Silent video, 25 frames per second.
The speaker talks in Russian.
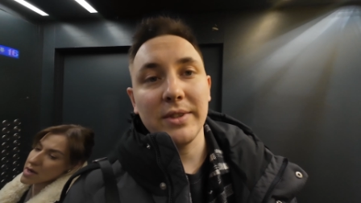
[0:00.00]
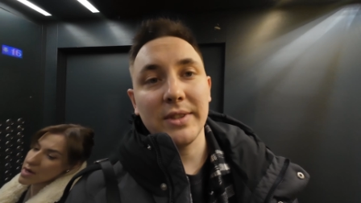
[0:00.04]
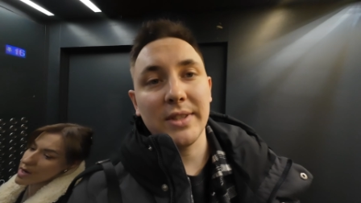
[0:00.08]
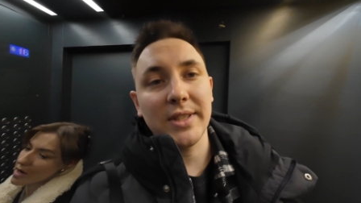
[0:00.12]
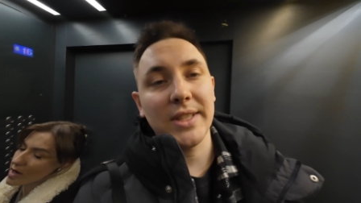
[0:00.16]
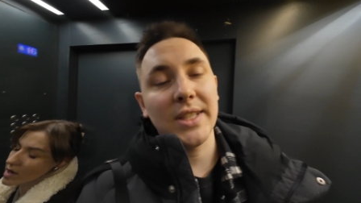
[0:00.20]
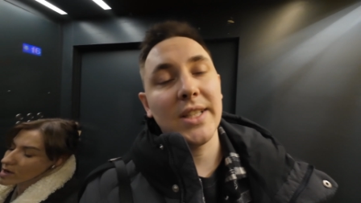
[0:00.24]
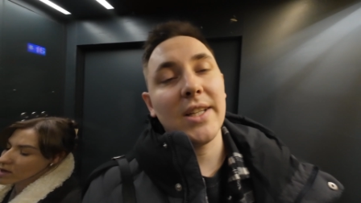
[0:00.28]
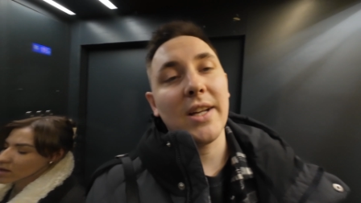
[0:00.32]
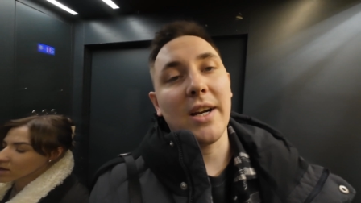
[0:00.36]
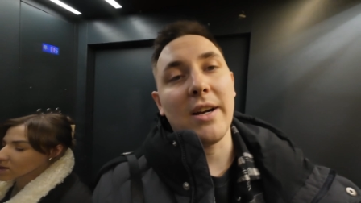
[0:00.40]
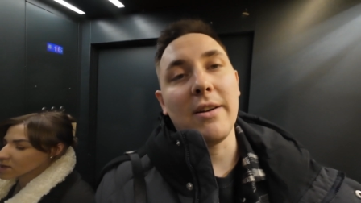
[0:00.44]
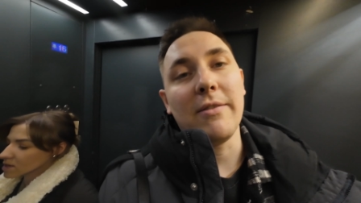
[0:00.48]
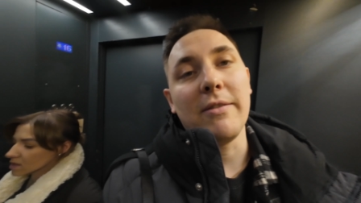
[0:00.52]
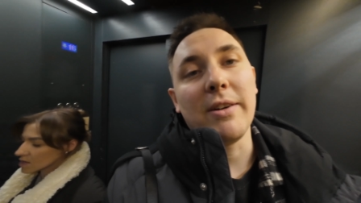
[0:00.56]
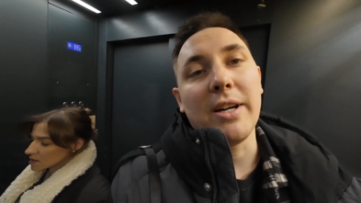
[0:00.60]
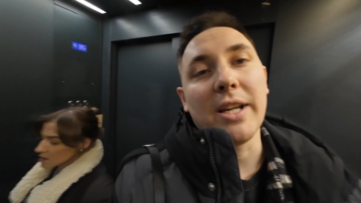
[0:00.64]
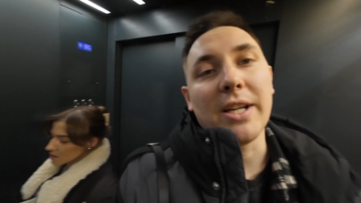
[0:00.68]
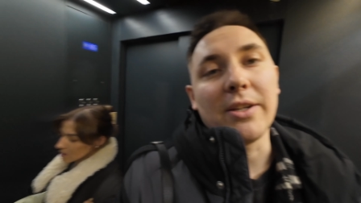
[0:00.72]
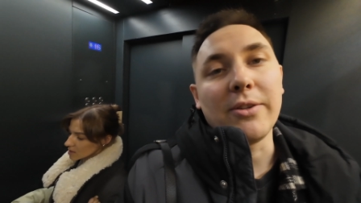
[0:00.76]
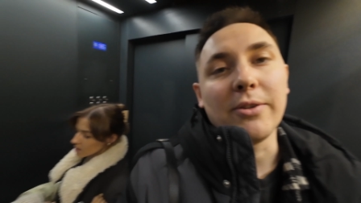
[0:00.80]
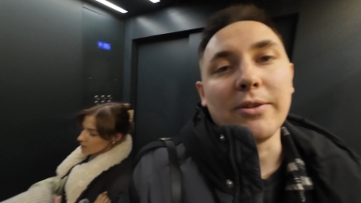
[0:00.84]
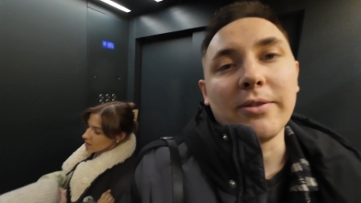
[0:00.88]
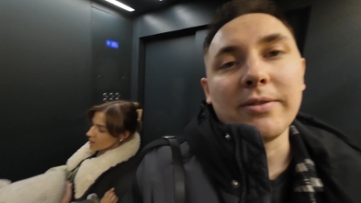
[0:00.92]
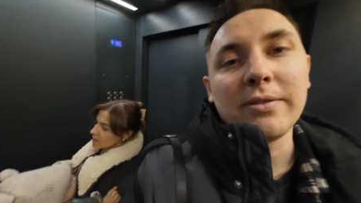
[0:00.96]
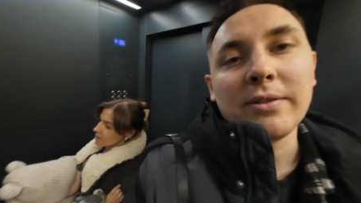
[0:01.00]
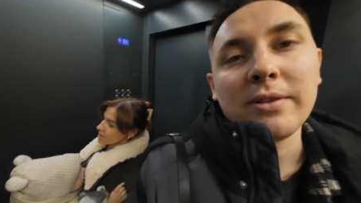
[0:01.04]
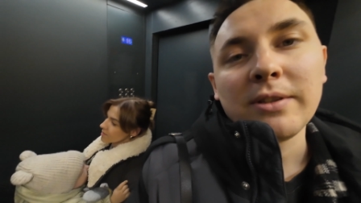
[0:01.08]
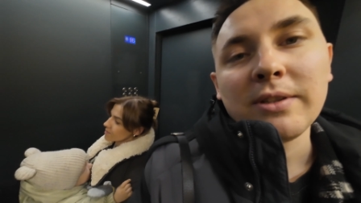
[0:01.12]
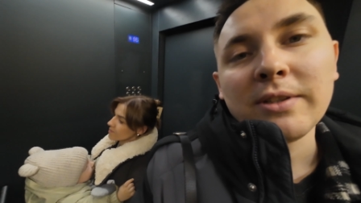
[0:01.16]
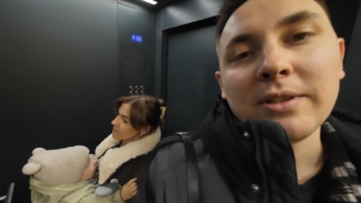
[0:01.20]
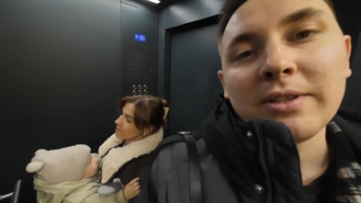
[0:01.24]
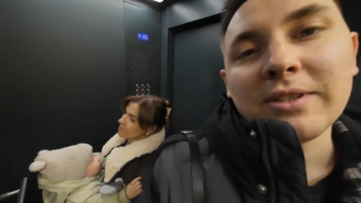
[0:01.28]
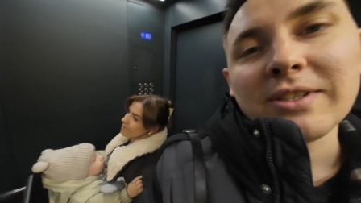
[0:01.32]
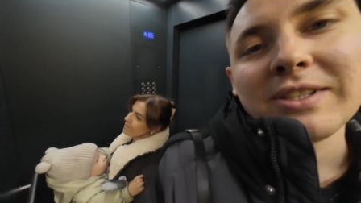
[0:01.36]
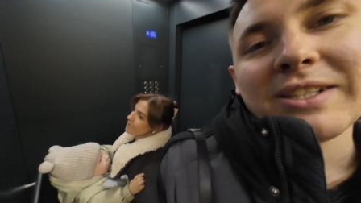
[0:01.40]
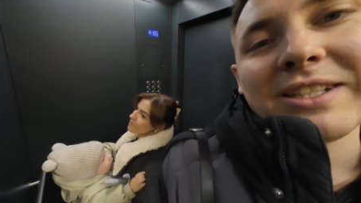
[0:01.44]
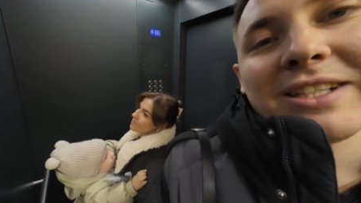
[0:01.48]
сыроварню.
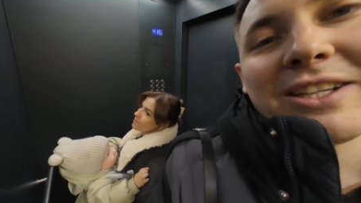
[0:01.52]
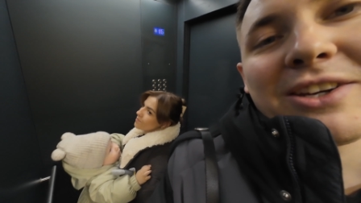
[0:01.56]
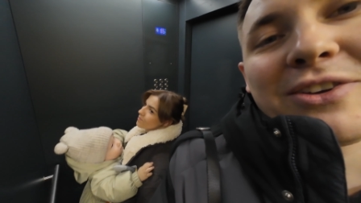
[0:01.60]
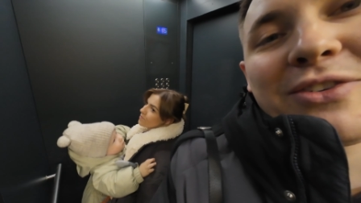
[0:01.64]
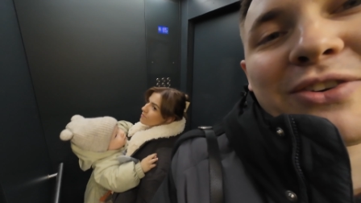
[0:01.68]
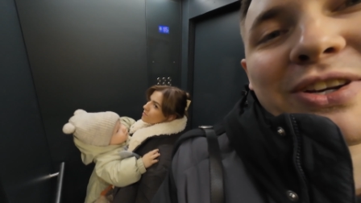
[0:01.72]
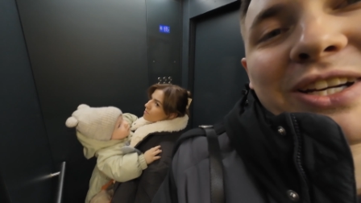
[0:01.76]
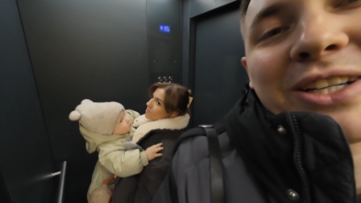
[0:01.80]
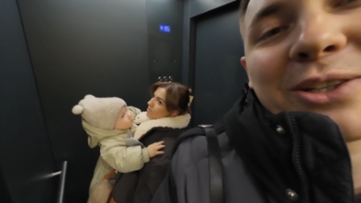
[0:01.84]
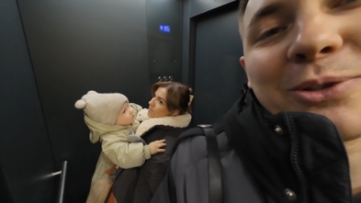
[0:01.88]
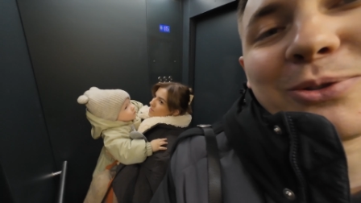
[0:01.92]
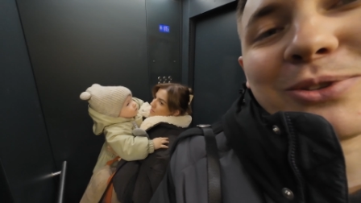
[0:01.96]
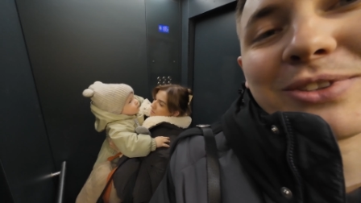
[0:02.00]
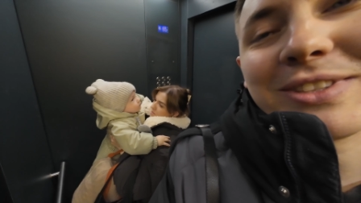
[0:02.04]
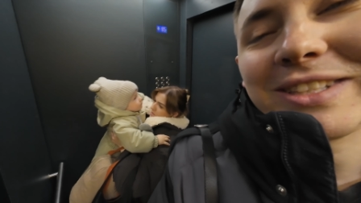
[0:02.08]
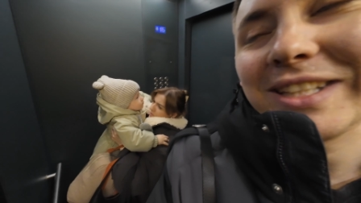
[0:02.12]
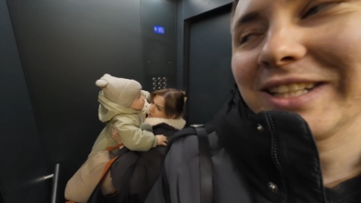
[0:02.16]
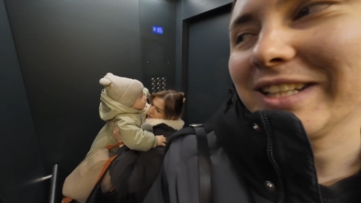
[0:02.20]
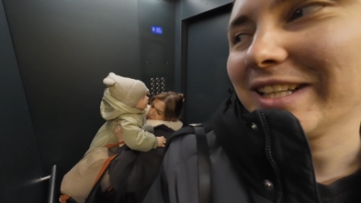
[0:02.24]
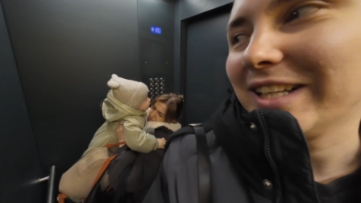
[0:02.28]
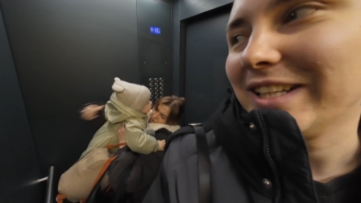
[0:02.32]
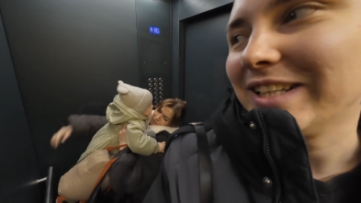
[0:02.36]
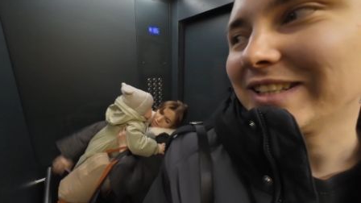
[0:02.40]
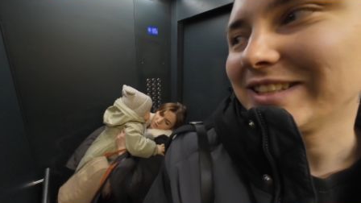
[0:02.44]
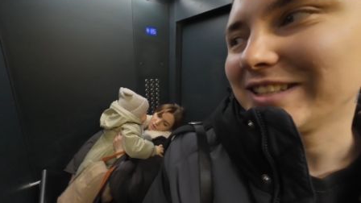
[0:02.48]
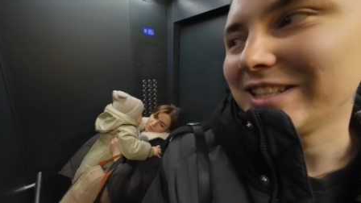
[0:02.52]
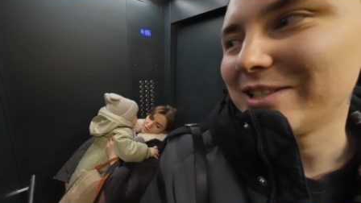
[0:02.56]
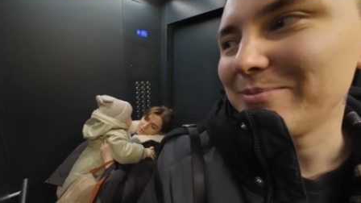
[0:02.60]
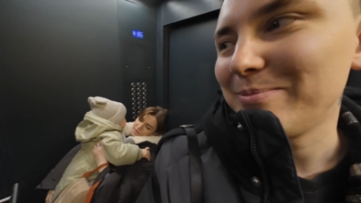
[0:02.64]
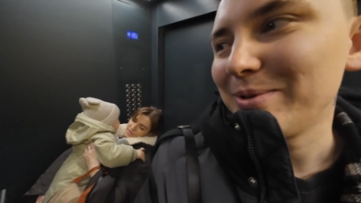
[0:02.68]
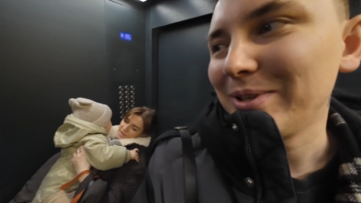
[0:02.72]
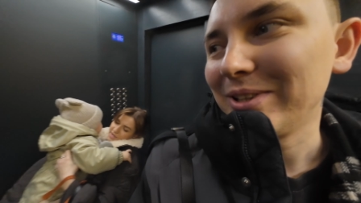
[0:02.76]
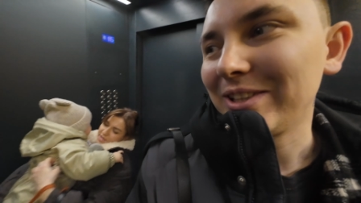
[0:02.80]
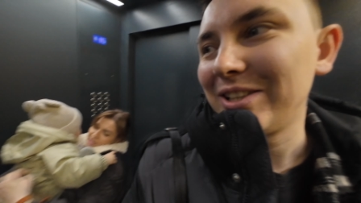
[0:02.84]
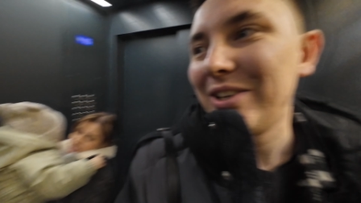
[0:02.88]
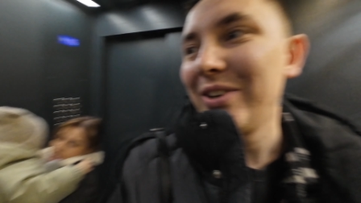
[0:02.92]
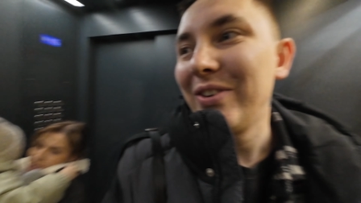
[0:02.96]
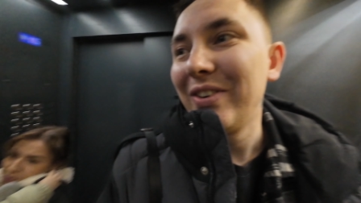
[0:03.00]
Вика устала, она с
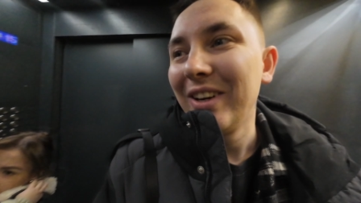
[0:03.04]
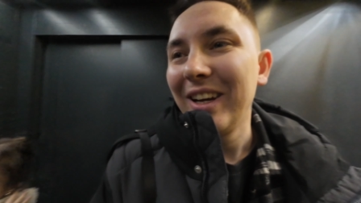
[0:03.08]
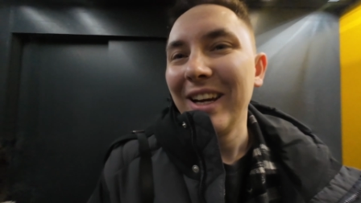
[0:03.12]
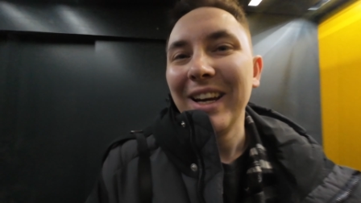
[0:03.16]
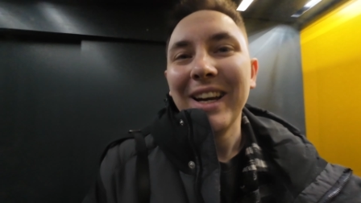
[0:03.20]
ребенком.